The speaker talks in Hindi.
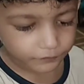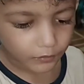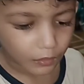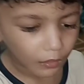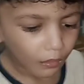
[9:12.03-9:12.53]

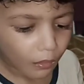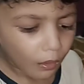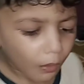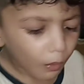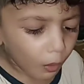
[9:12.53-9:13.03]
मुझे अपनी
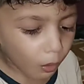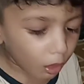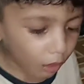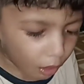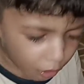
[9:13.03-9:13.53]
मदर
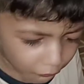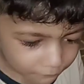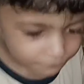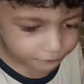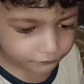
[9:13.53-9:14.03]
की
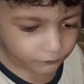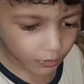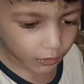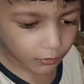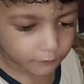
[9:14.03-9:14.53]
बहुत
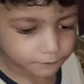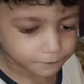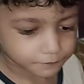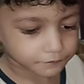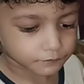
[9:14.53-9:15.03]
बहुत ही ज़्यादा
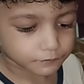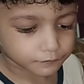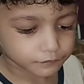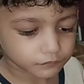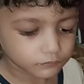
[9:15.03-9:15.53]
याद आ रही है
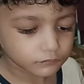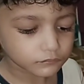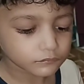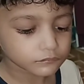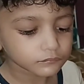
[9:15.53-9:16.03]
दो तीन
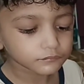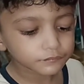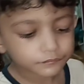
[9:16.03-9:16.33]
दिन से तो